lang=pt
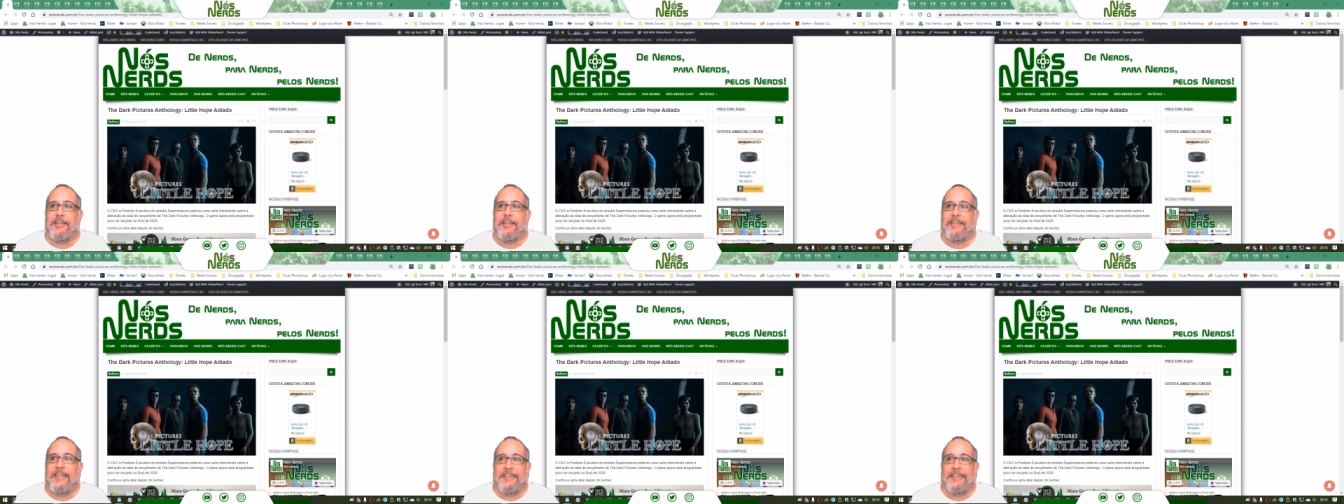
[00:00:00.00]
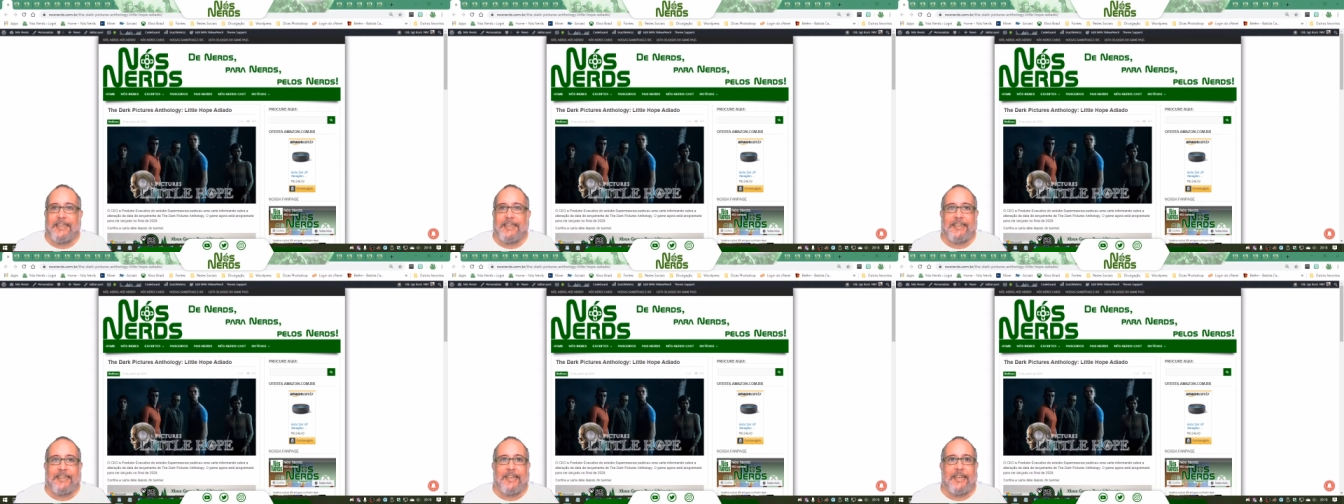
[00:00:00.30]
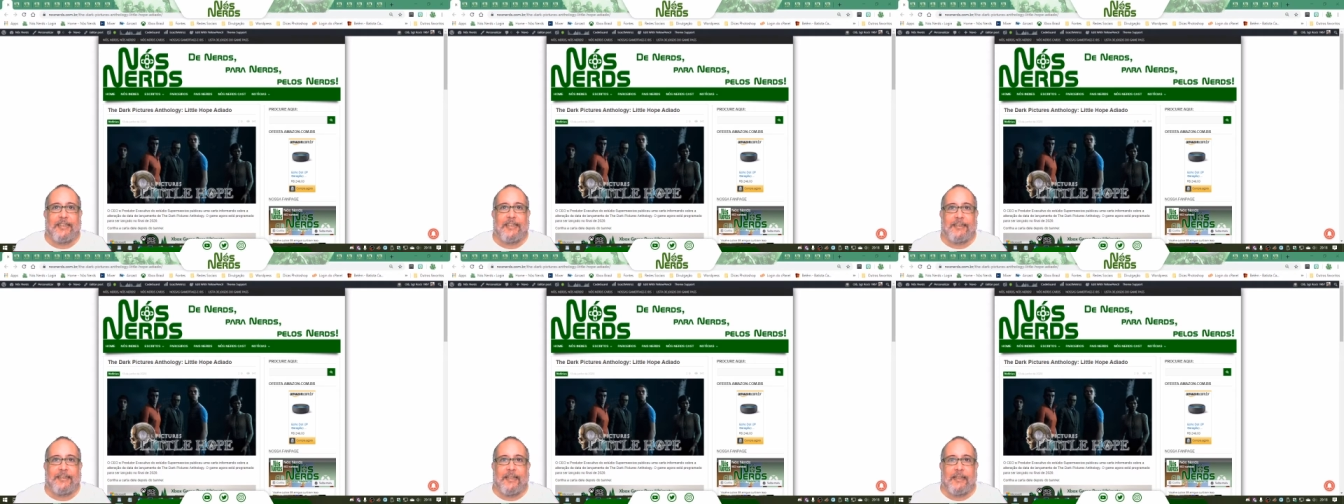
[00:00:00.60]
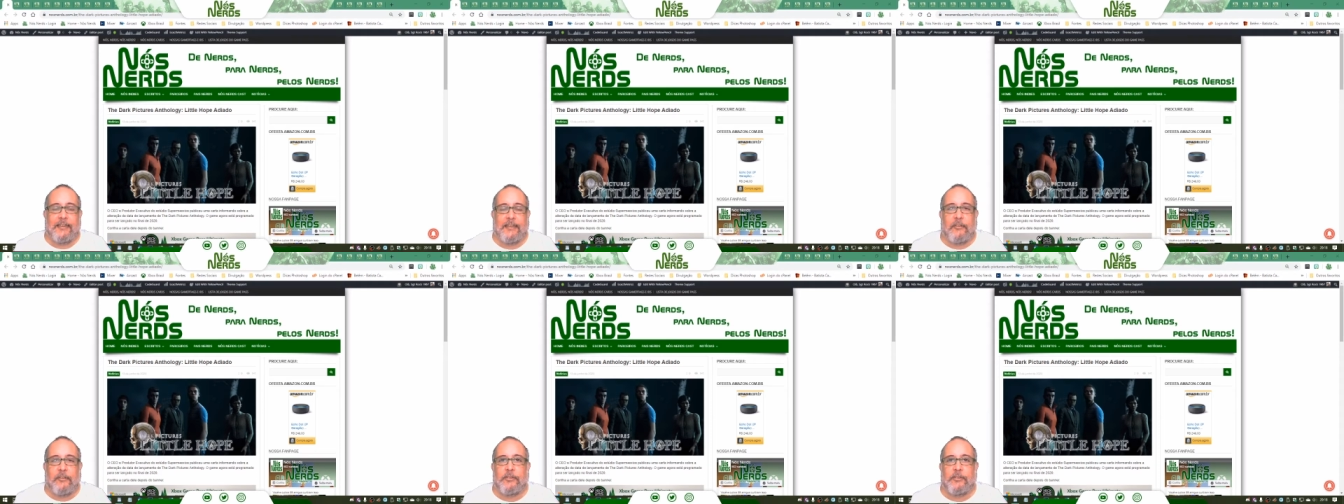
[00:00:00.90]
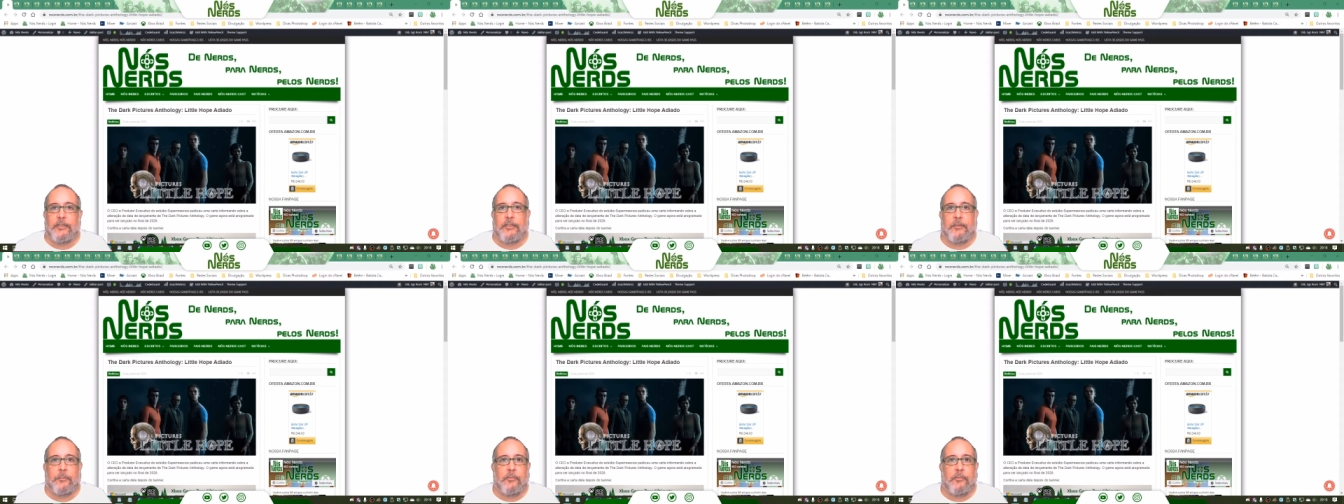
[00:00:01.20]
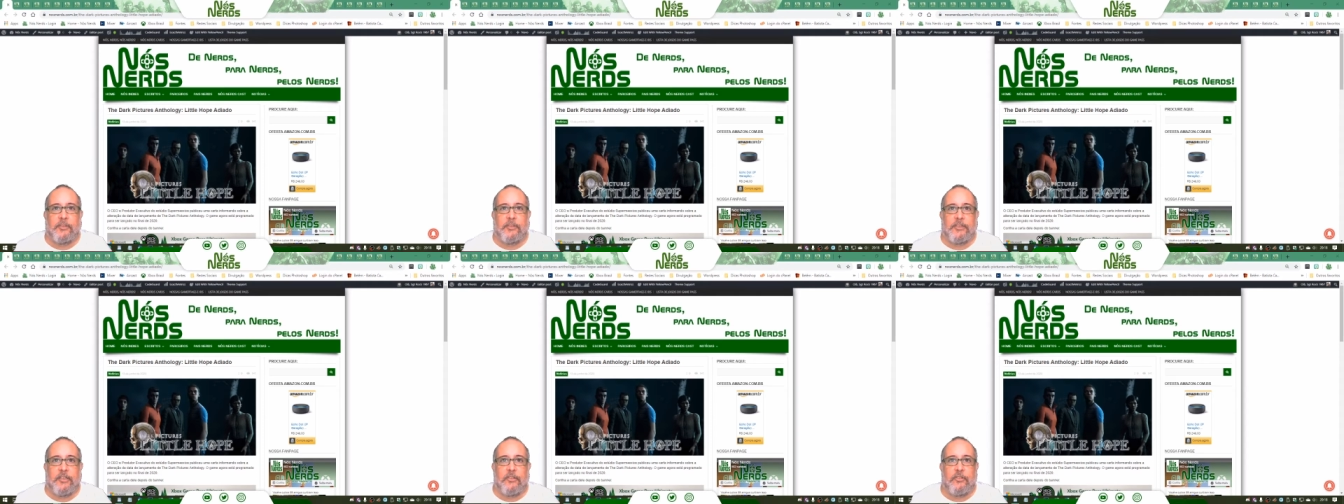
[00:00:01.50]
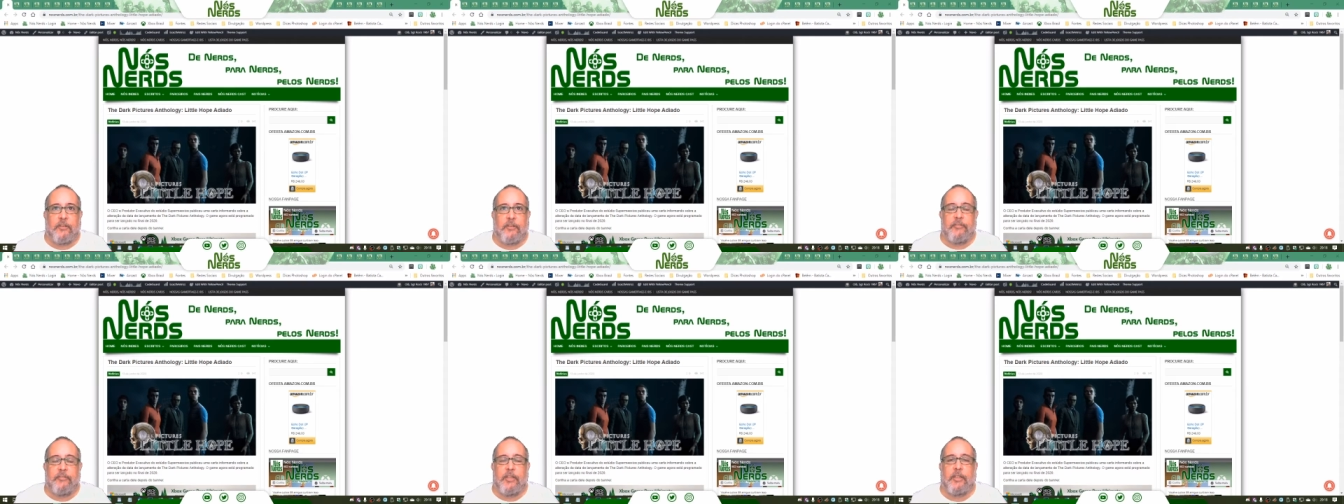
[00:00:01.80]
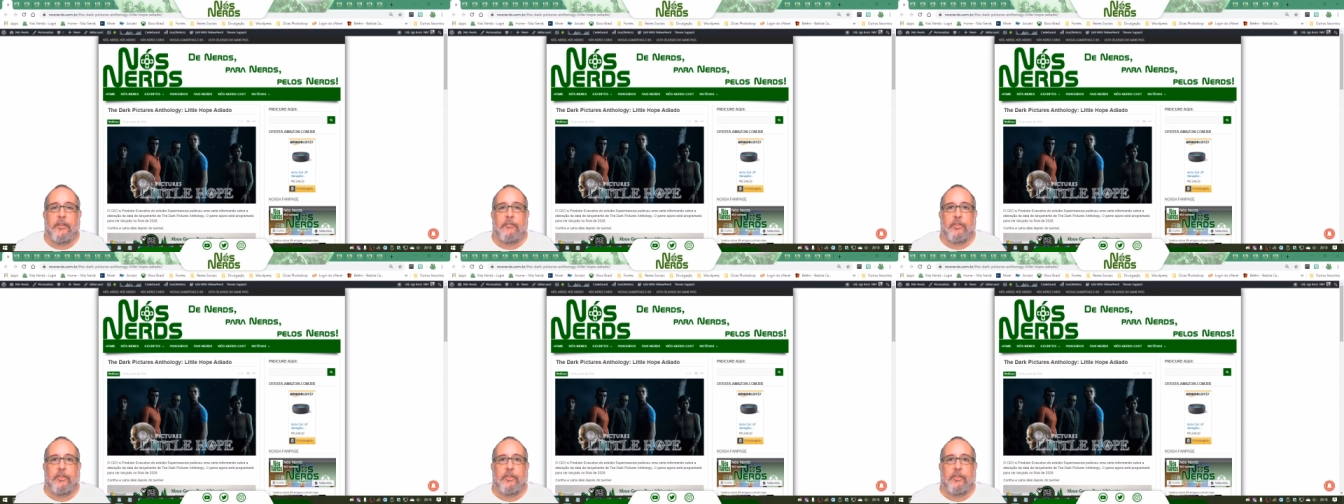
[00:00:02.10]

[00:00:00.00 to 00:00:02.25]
ideia ter que ler tanta coisa como vocês estão vendo.